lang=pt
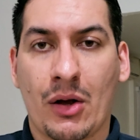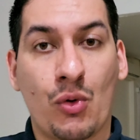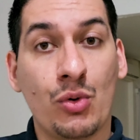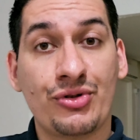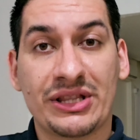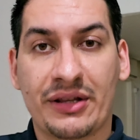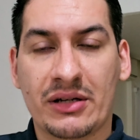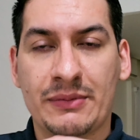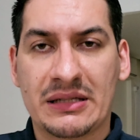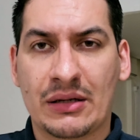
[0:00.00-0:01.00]
Curte a
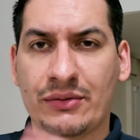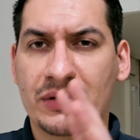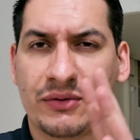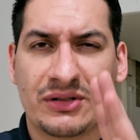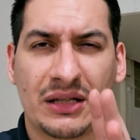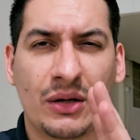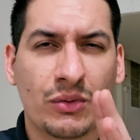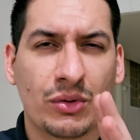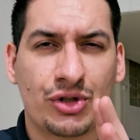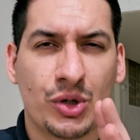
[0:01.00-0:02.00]
transmissão se você não
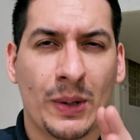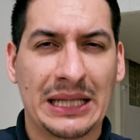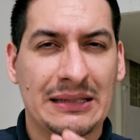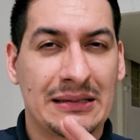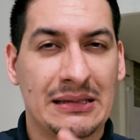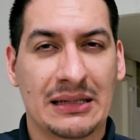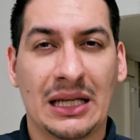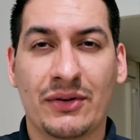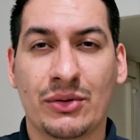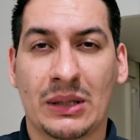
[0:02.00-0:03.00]
curtiu ainda. Se
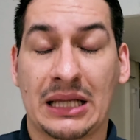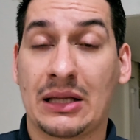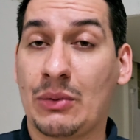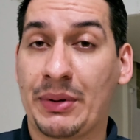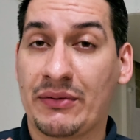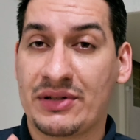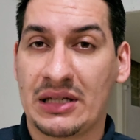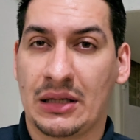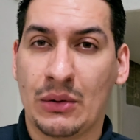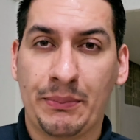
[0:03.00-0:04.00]
inscreva no canal para
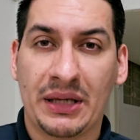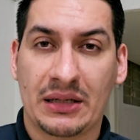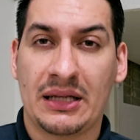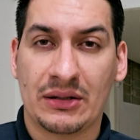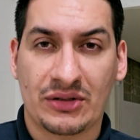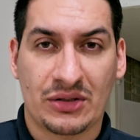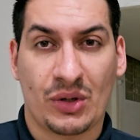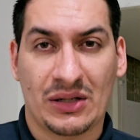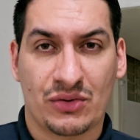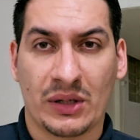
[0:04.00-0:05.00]
você não perder nossas
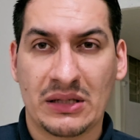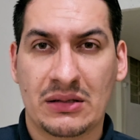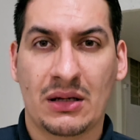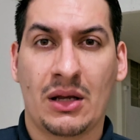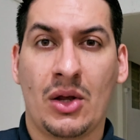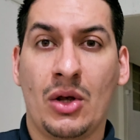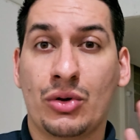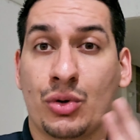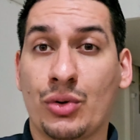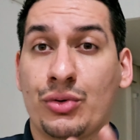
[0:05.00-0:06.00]
orações.
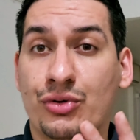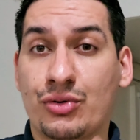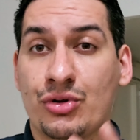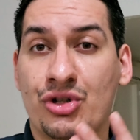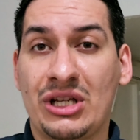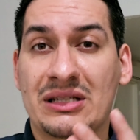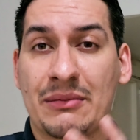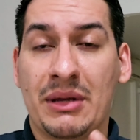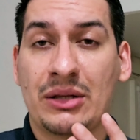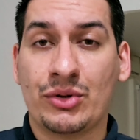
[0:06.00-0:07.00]
Todos os dias
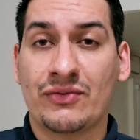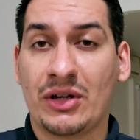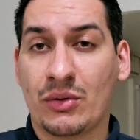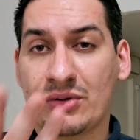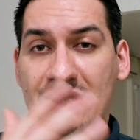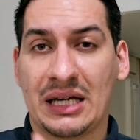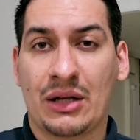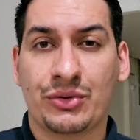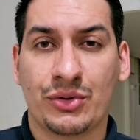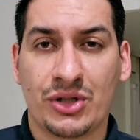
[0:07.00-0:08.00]
à meia-noite vem
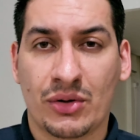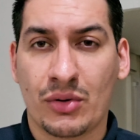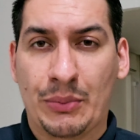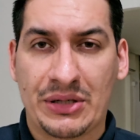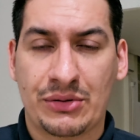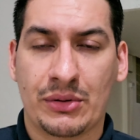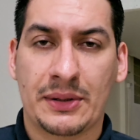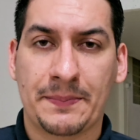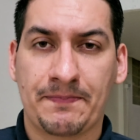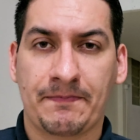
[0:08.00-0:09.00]
consagrar o teu dia como
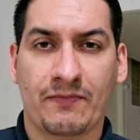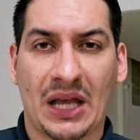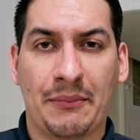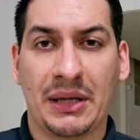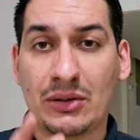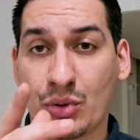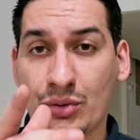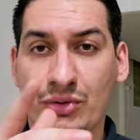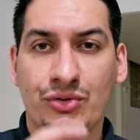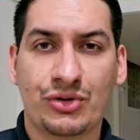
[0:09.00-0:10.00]
pastor. Amém?
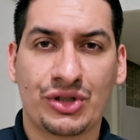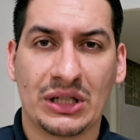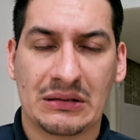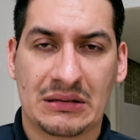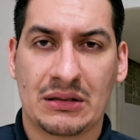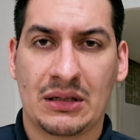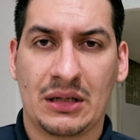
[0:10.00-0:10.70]
Todos os dias.